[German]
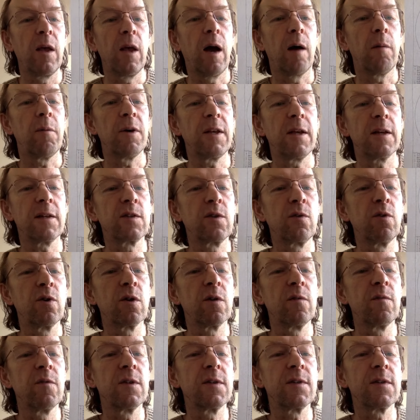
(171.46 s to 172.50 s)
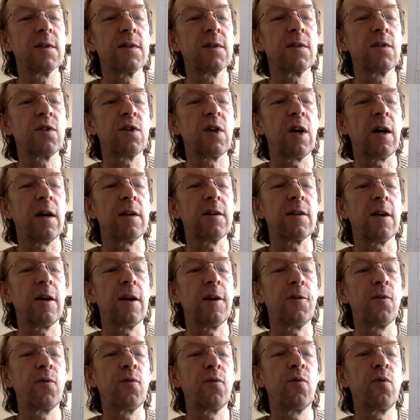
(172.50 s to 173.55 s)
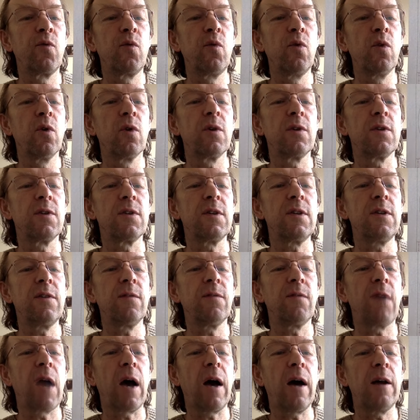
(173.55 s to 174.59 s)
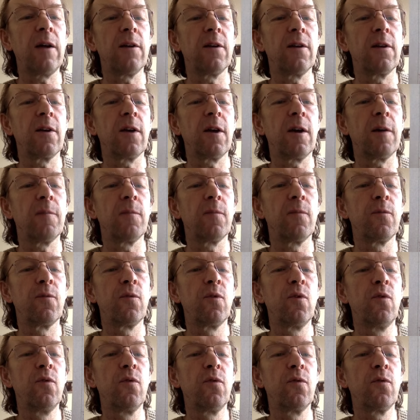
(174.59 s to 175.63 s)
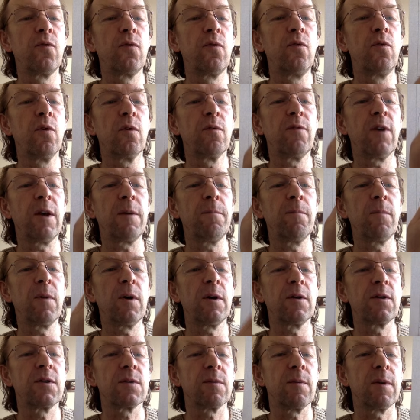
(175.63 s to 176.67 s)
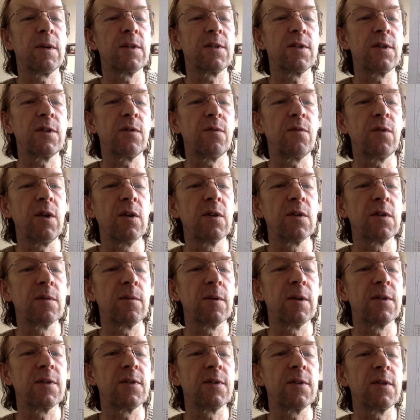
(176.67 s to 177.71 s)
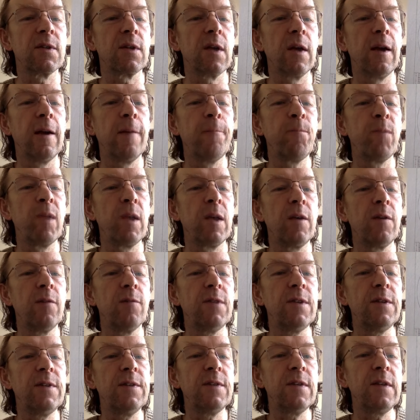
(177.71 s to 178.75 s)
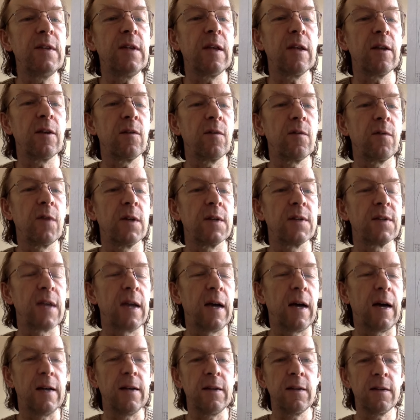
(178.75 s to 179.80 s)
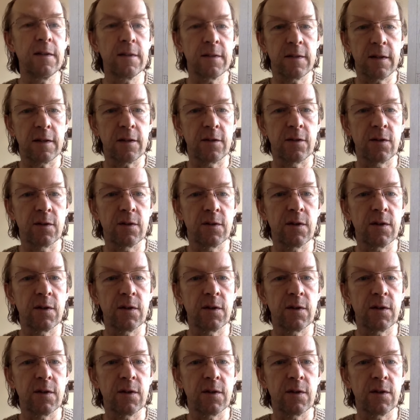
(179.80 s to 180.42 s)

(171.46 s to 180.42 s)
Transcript: Aber jetzt gucken wir uns das Chart an für die Wahlen am 5. November 2024, wie sie jedenfalls angesetzt